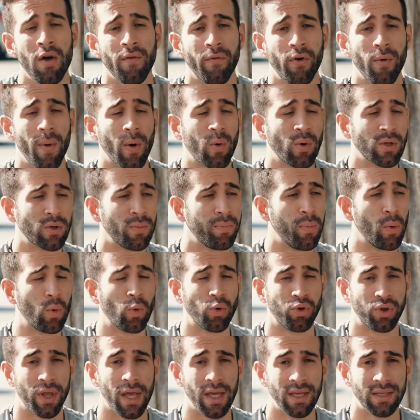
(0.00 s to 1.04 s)
foi uma coisa um pouco
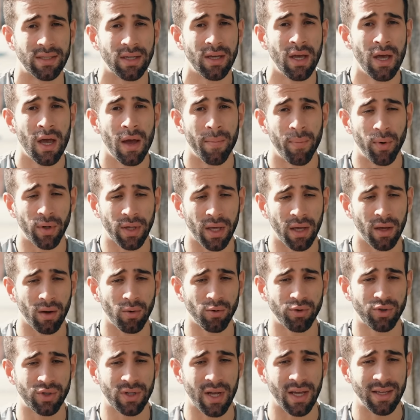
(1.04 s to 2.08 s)
tensa, porque
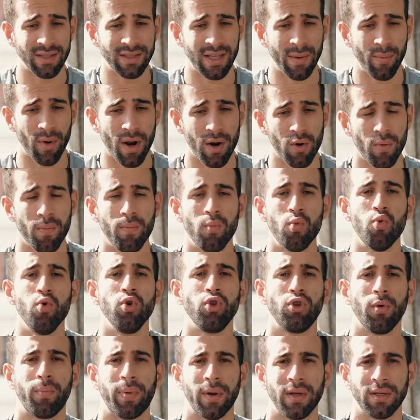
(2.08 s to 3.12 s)
os cães demoraram
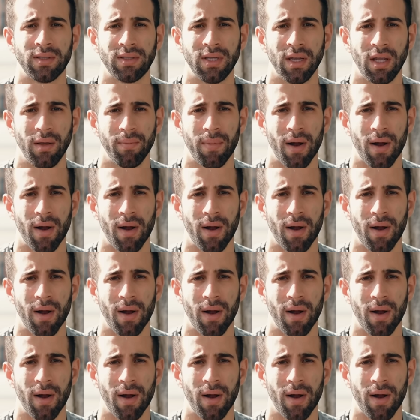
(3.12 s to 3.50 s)
muito para serem